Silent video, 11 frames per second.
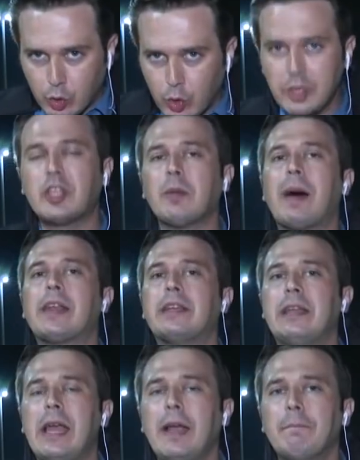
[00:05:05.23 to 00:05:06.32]
gün
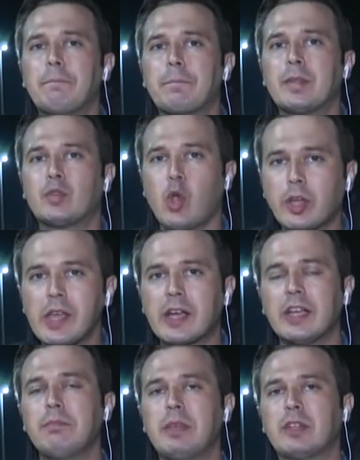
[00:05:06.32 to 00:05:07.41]
itibariyle çok
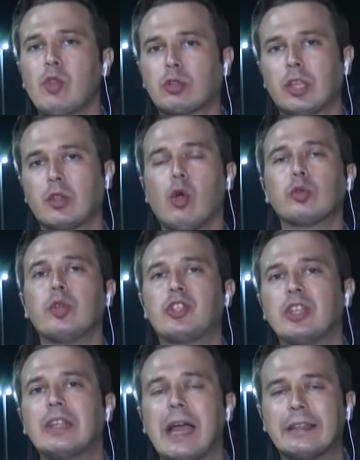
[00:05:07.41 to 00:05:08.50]
yakın bir noktada olduğu
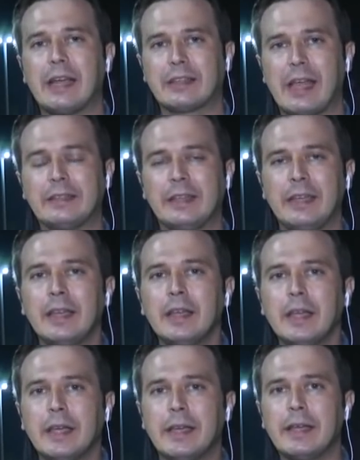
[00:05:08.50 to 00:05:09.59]
için tel terkenti
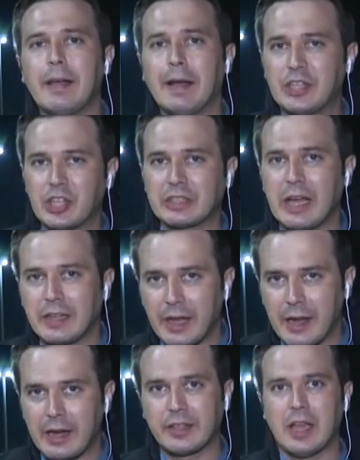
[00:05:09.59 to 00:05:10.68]
e, ışıklar
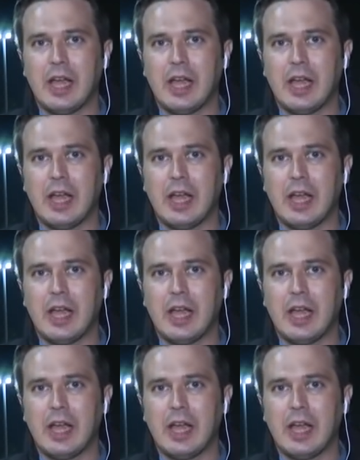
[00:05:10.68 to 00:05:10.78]
karardı.